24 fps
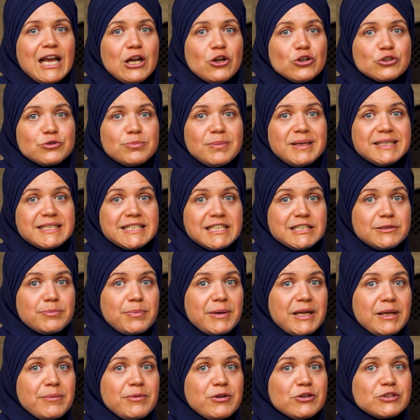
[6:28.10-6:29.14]
En los meses
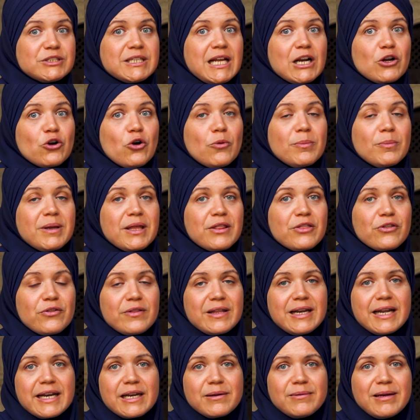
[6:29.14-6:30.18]
previos al comienzo
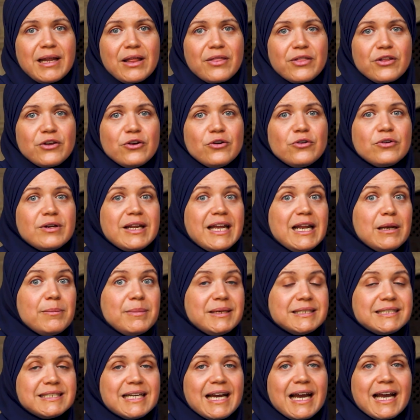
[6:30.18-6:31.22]
de la revelación, el
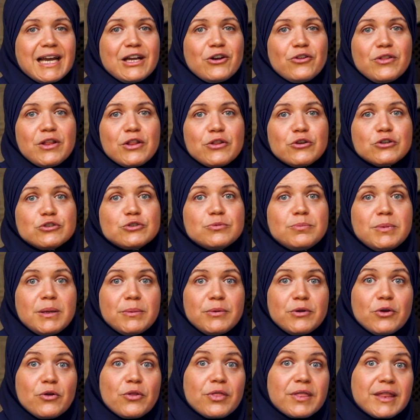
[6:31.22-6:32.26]
mensajero de Dios
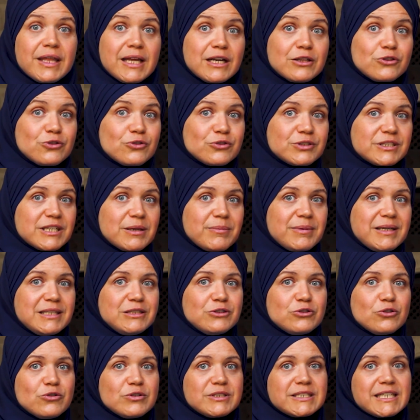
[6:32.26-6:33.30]
vivió ciertos
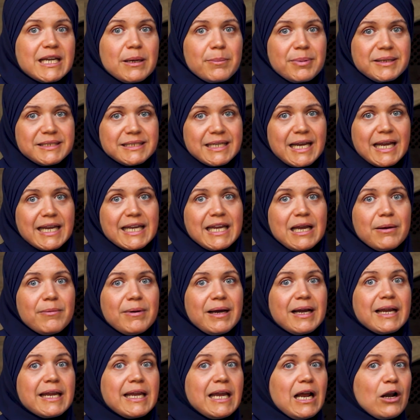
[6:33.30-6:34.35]
eventos que
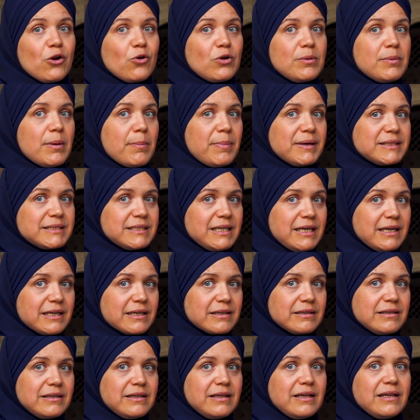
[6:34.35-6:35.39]
presagiaban que algo iba a pasar
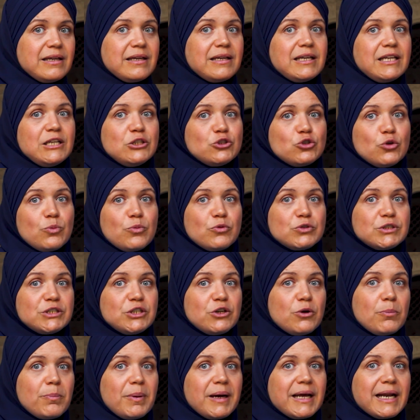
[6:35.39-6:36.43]
y
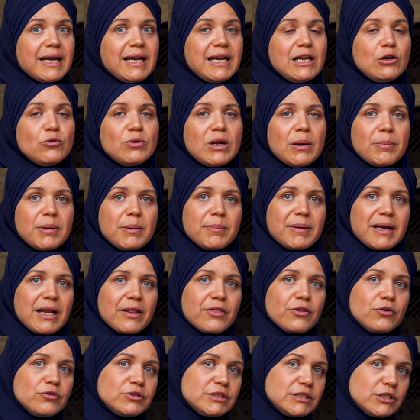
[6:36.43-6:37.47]
supusieron para él una
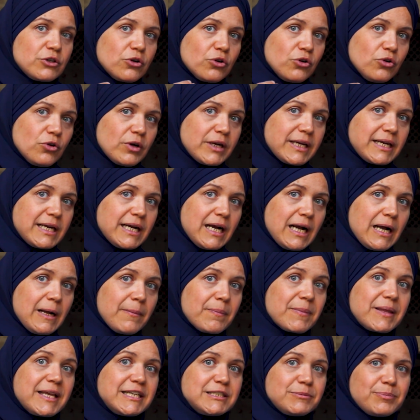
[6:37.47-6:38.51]
preparación
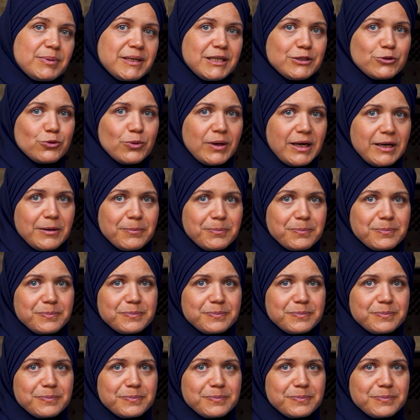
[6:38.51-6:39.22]
psicológica y espiritual.